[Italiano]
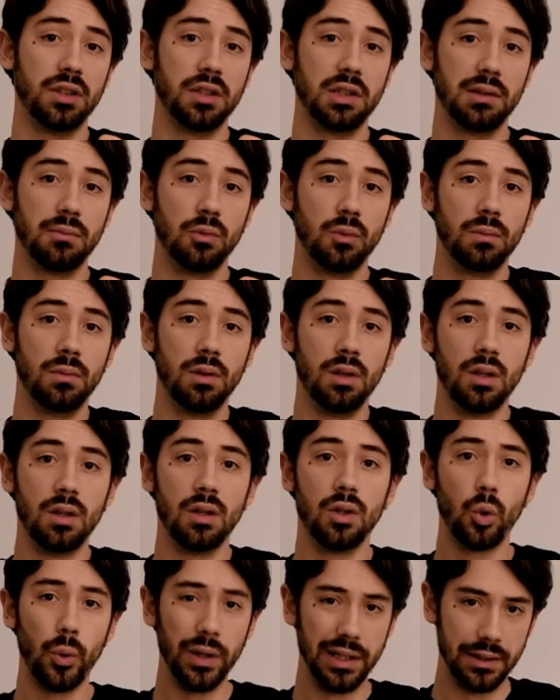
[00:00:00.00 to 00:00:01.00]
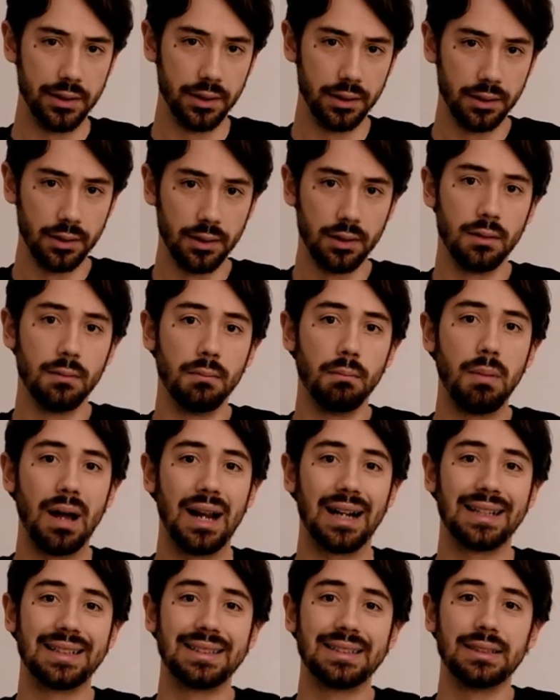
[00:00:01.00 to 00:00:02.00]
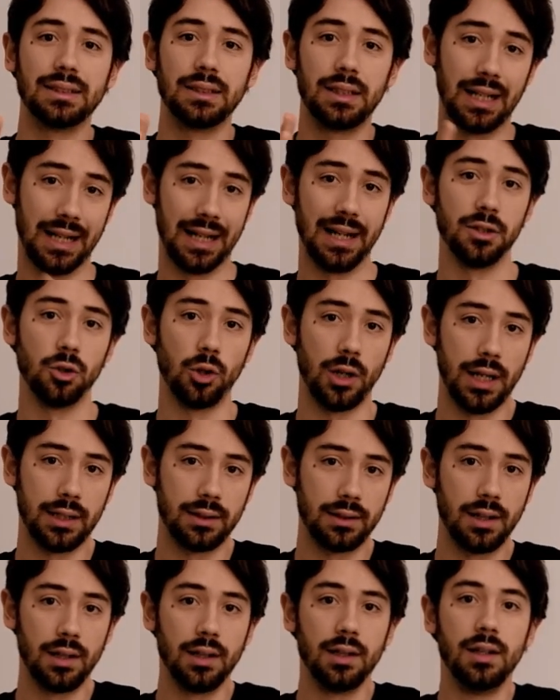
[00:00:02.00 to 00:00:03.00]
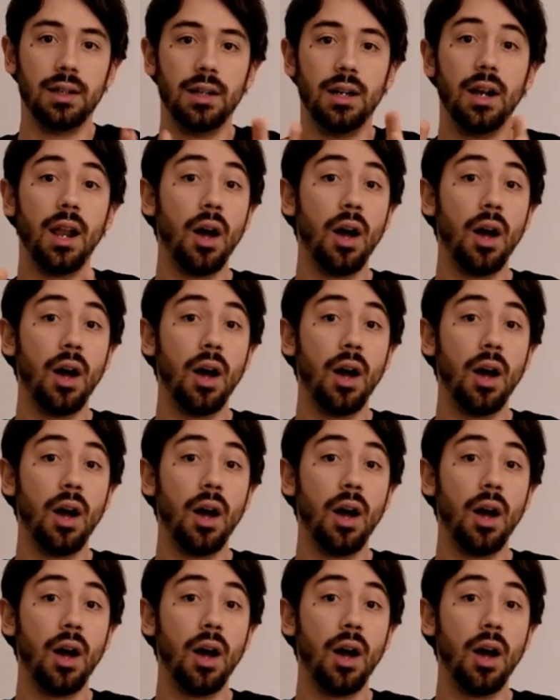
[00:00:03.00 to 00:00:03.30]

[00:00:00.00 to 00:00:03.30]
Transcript: centesimo. Quindi, Barks crea Doretta,